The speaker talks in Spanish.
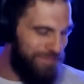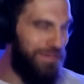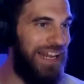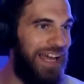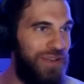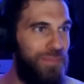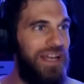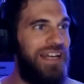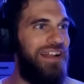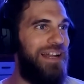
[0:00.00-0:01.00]
Pará, voy a
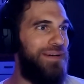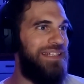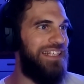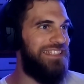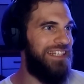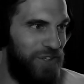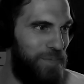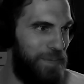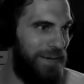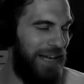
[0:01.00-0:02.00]
poner a grabar la pantalla, todo
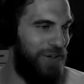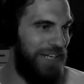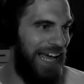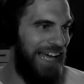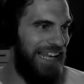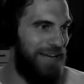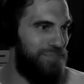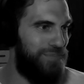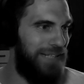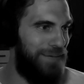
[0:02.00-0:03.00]
preparado, nada,
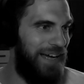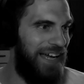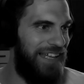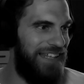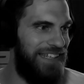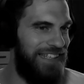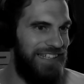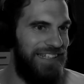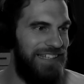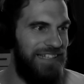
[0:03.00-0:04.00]
puta madre.
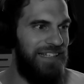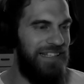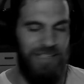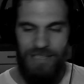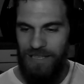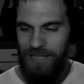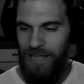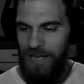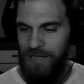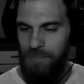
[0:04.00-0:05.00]

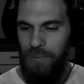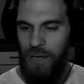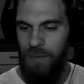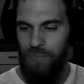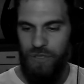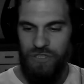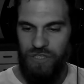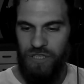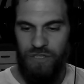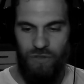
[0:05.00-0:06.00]
Dale, pa, puede
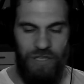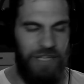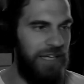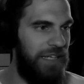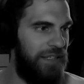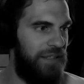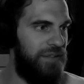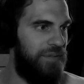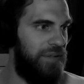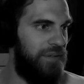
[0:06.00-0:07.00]
ser que tengo
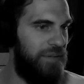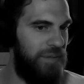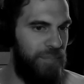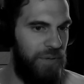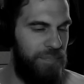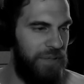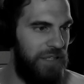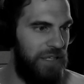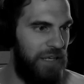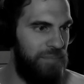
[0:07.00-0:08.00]
ganas Te puedes
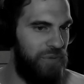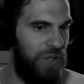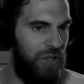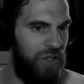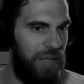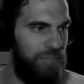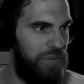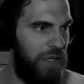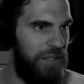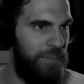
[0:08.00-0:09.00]
prender el capturador, la
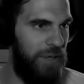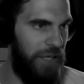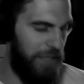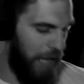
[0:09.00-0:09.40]
puta que te Ahí